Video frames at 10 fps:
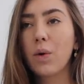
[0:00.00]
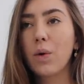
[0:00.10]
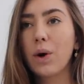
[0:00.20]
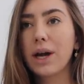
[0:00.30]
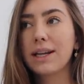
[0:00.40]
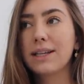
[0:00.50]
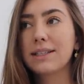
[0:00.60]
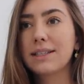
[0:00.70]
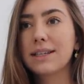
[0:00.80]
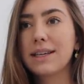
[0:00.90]

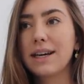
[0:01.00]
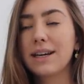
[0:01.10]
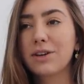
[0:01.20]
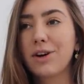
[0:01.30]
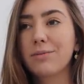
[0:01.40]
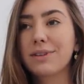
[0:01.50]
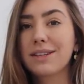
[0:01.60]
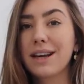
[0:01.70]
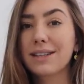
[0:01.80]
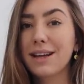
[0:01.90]
Und ja, dann kommen
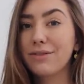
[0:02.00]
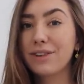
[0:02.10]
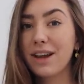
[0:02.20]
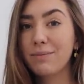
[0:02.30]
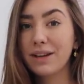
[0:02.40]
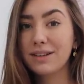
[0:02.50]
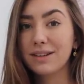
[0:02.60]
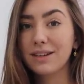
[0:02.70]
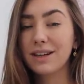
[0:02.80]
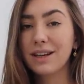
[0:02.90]
die sechs Hefte an
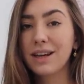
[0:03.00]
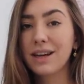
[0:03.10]
Mathe,